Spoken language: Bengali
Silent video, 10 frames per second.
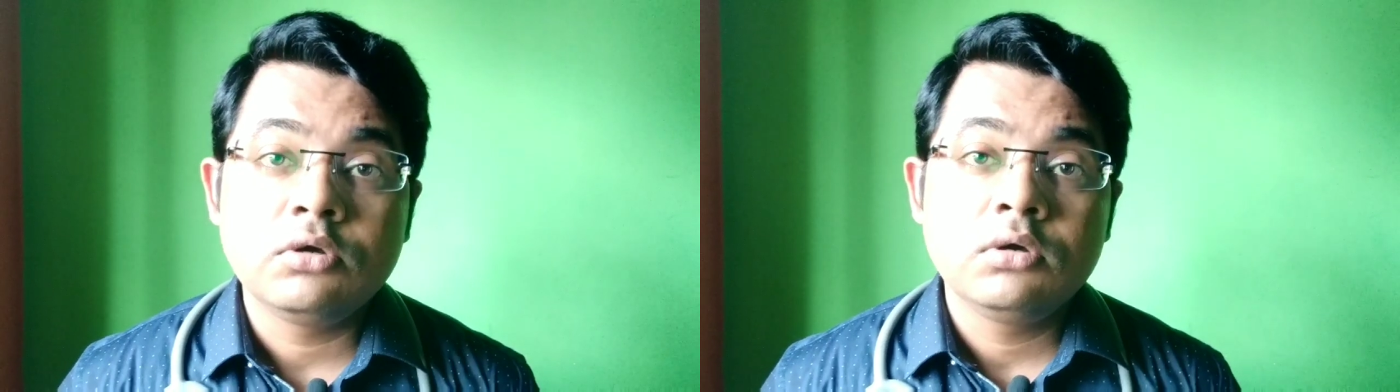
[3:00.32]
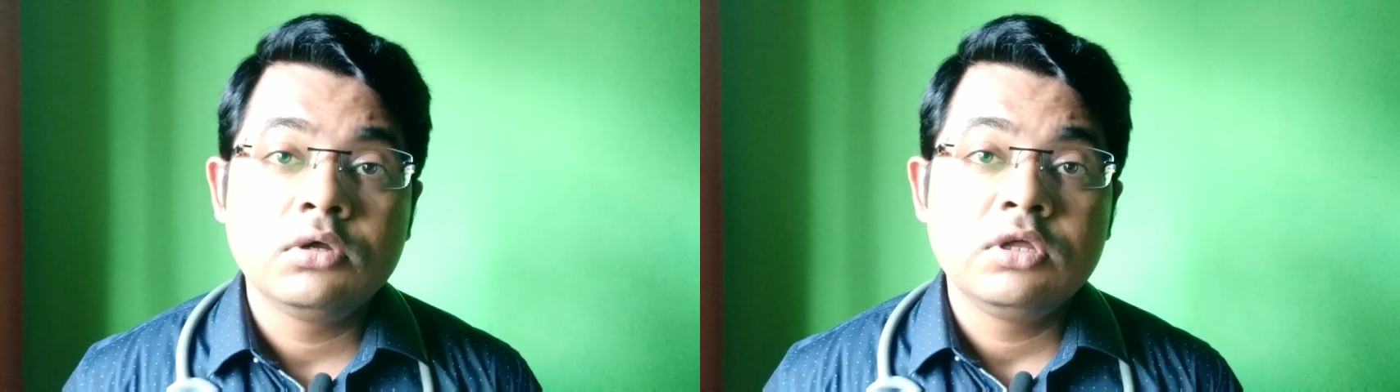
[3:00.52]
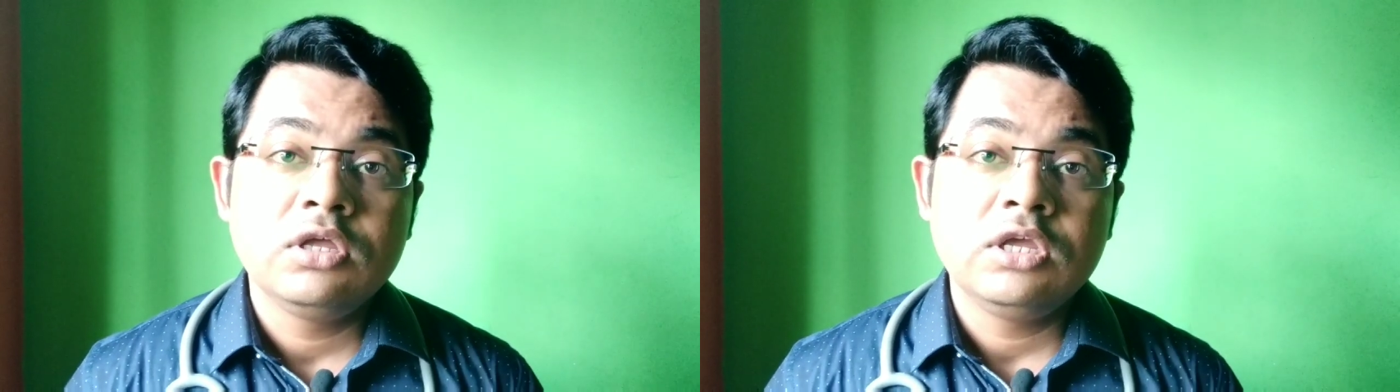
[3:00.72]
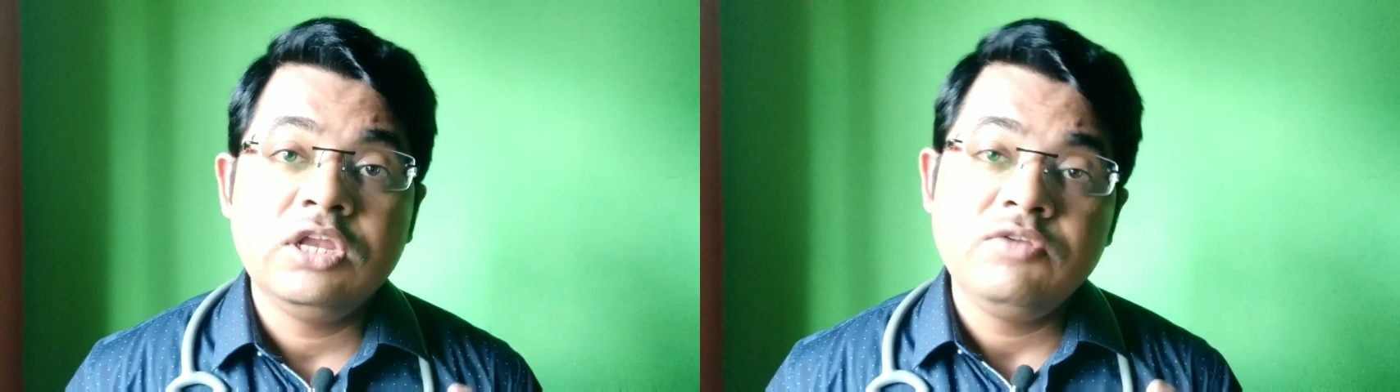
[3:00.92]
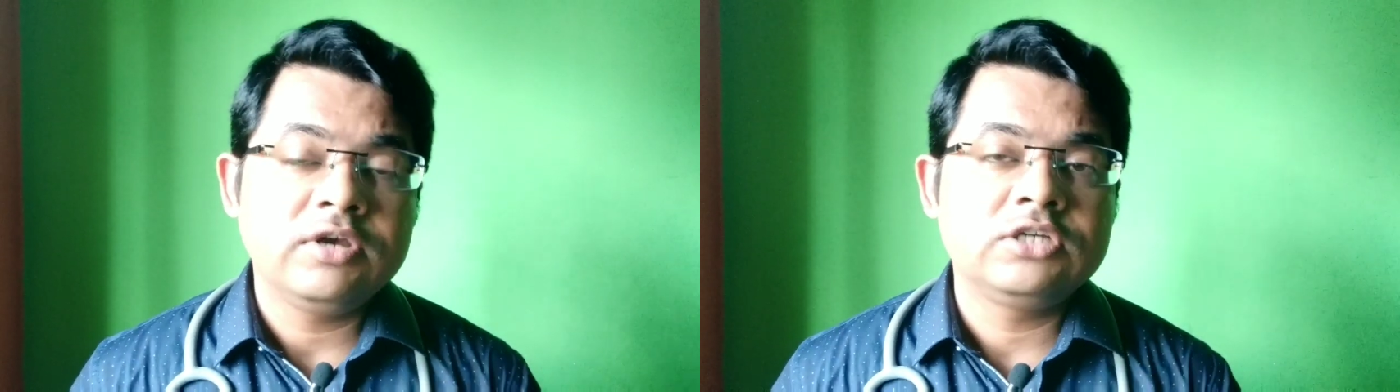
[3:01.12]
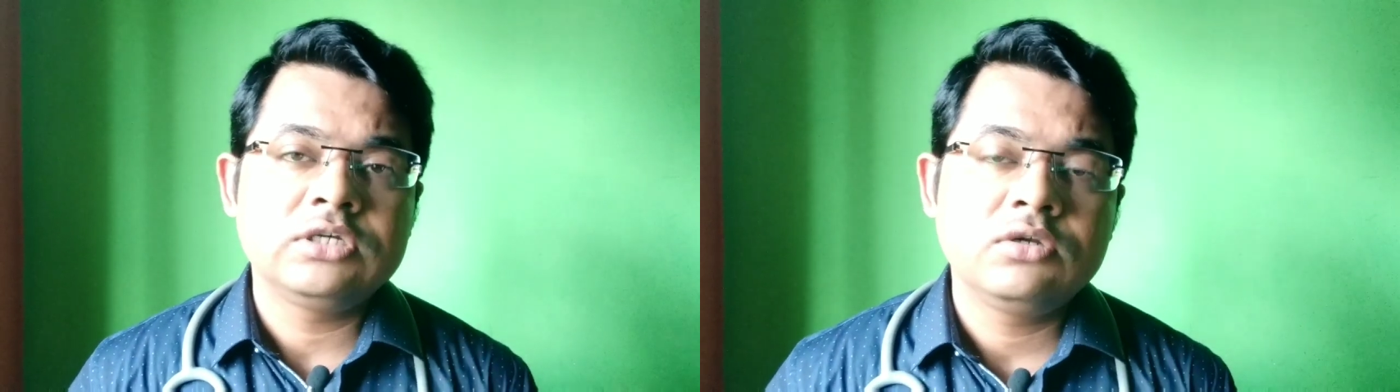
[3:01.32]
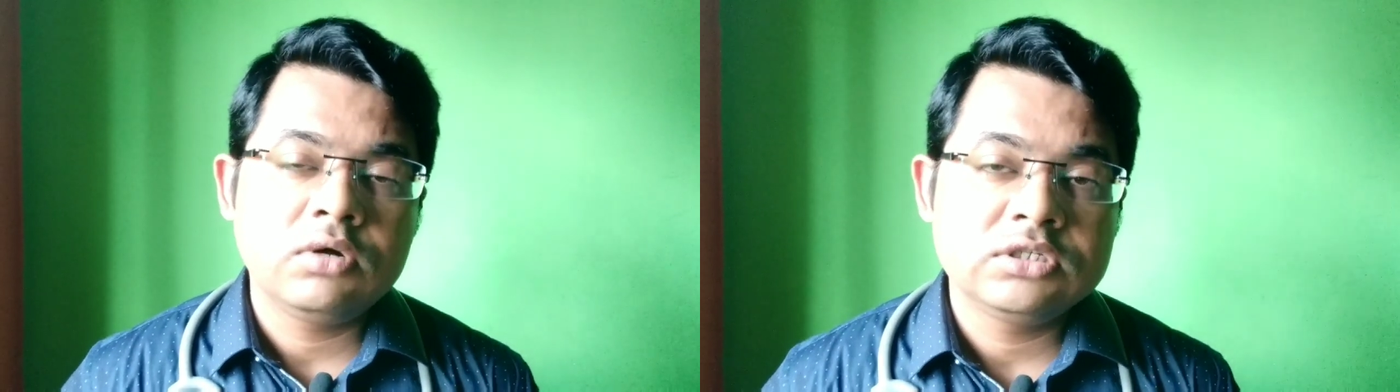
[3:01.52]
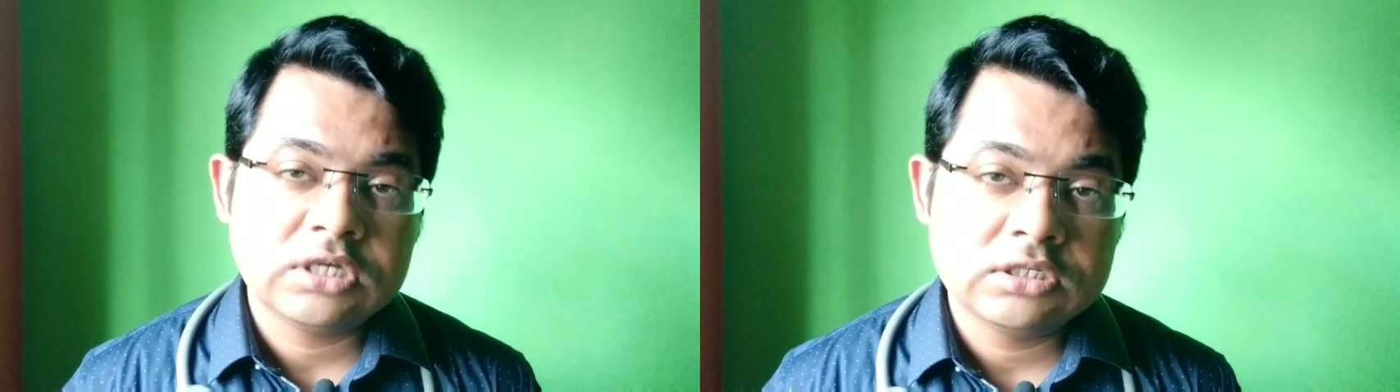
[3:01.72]
জন্য ইনফেকশন
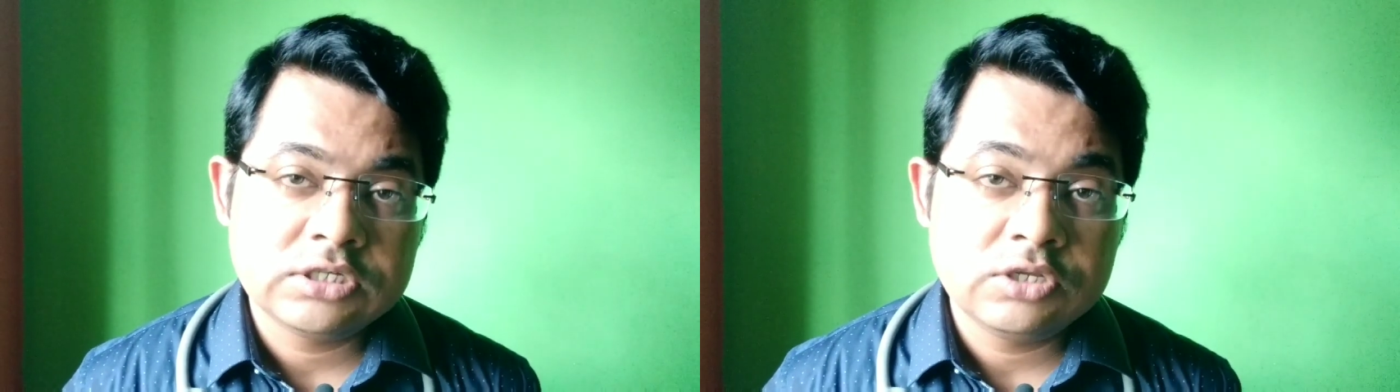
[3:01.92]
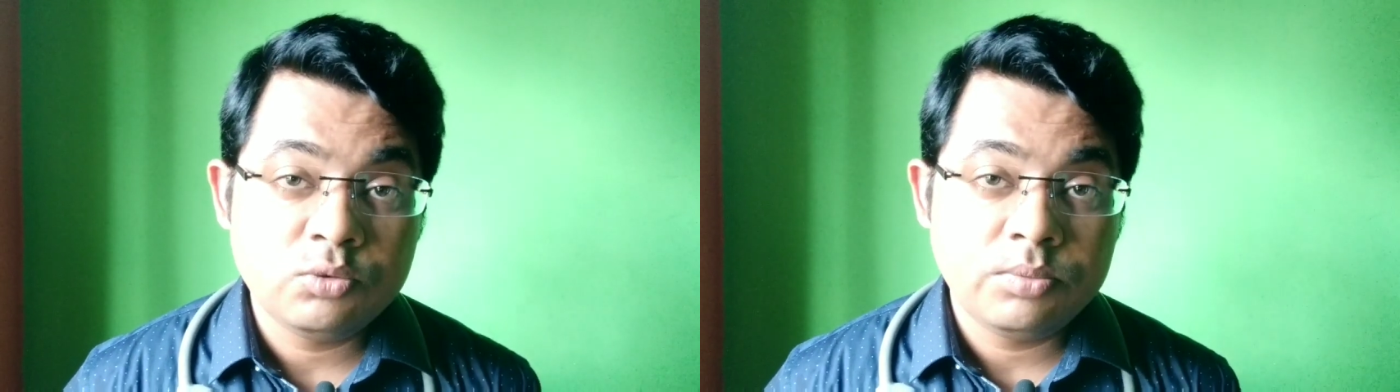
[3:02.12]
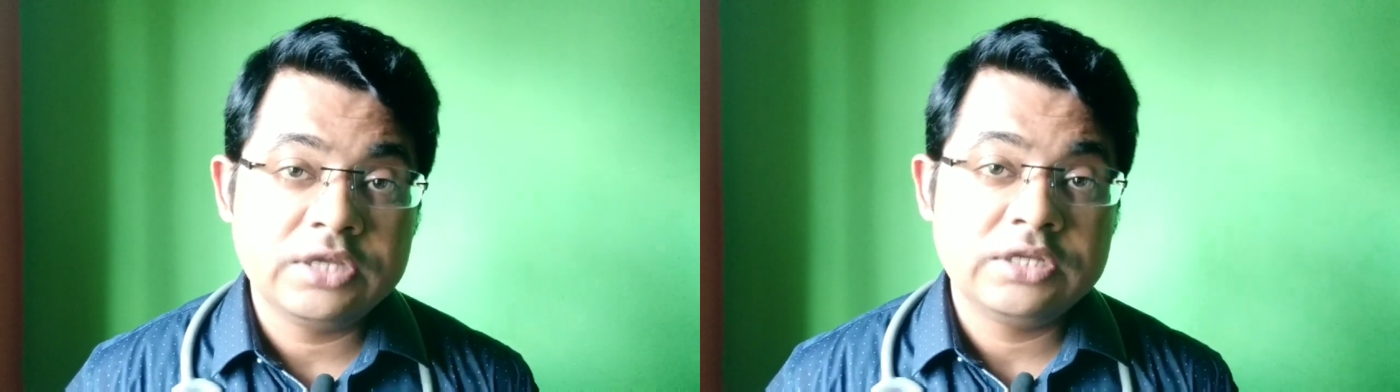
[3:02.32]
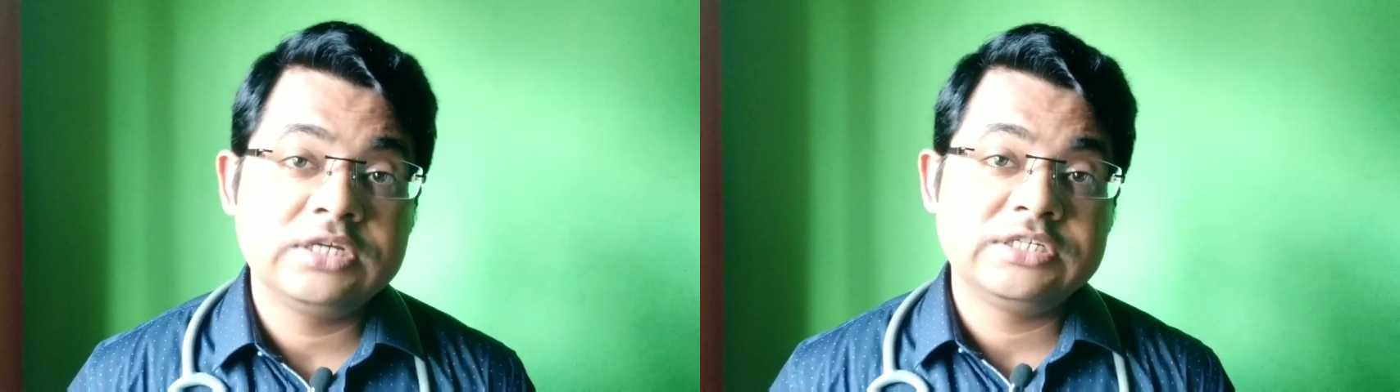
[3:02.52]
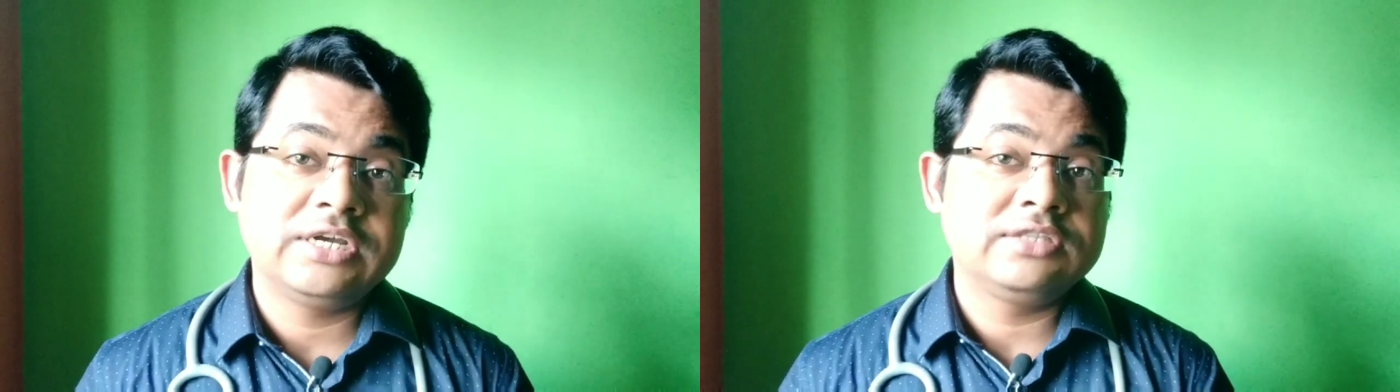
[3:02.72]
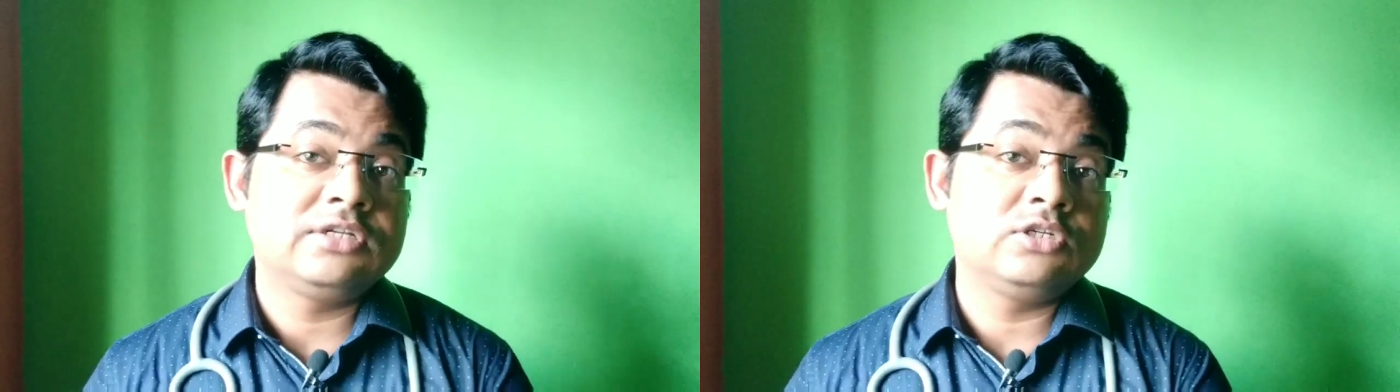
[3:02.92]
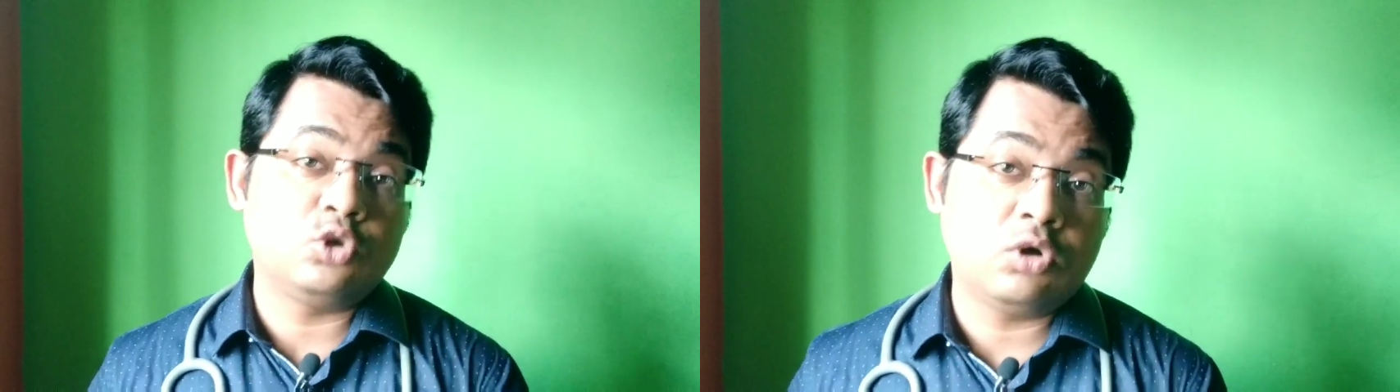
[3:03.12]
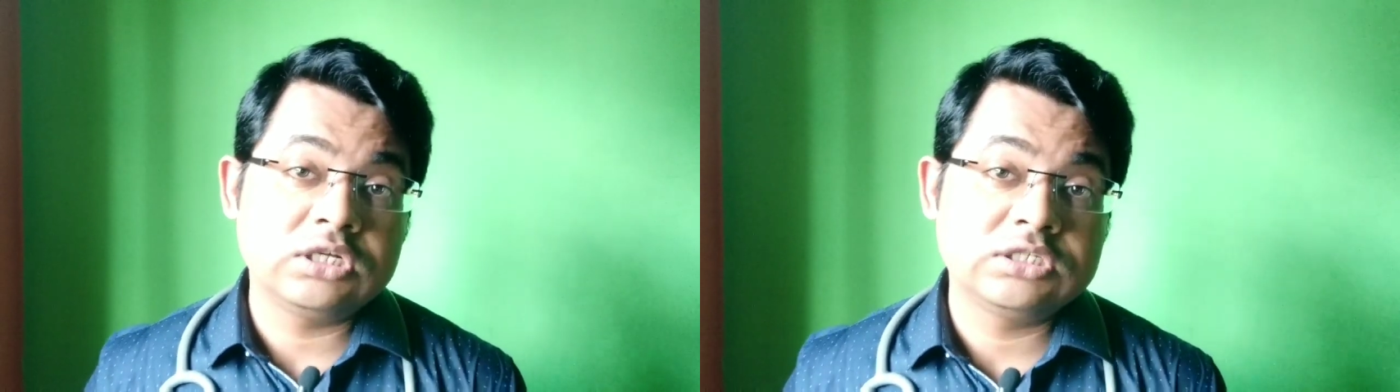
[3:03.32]
হওয়ার চান্স কিন্তু বেড়ে যায় সেক্ষেত্রে
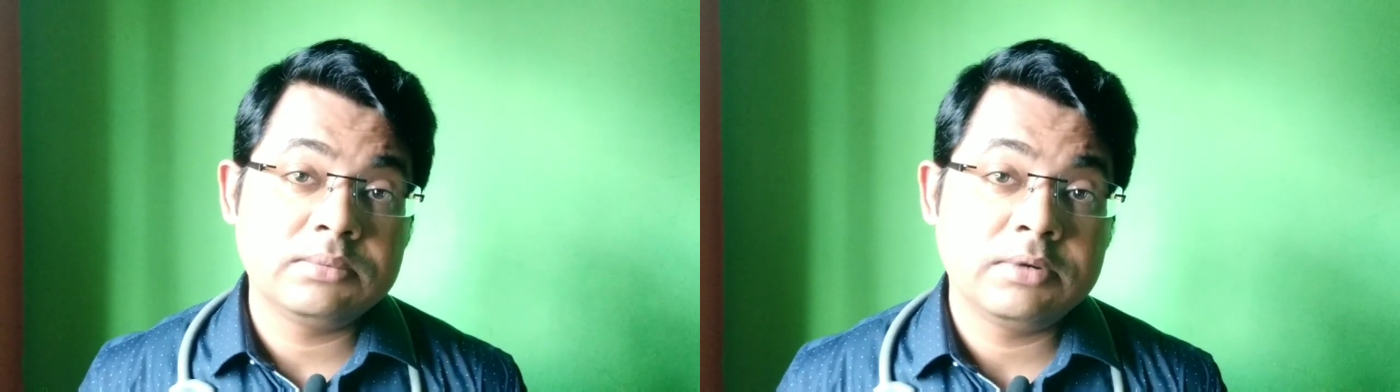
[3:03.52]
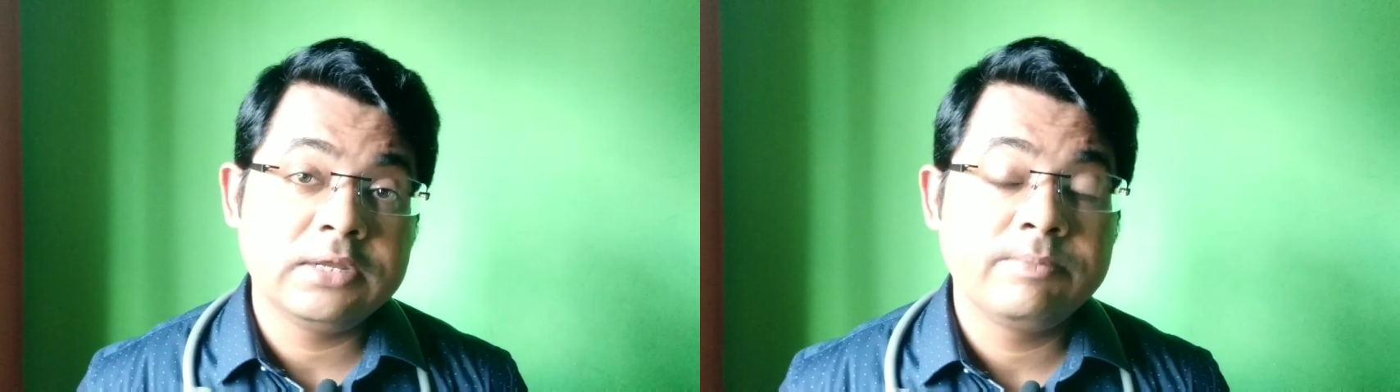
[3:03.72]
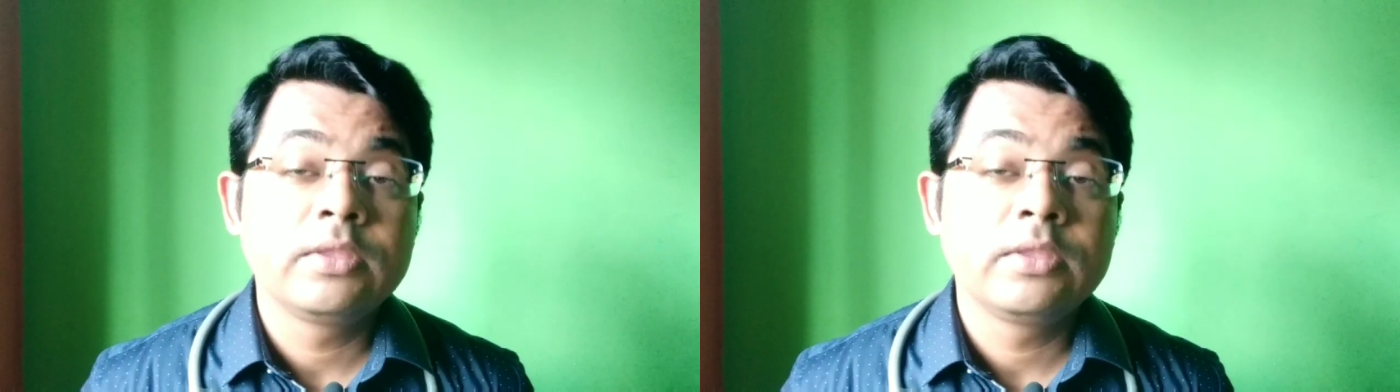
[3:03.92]
জ্বর আসতে পারে